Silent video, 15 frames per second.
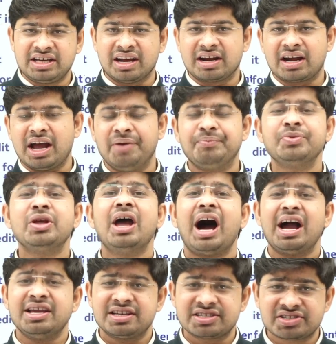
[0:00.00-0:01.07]
करना है
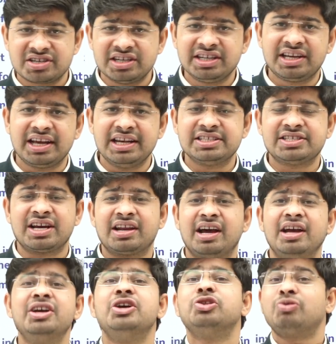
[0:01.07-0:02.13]
हायर स्टडी के लिए जाना है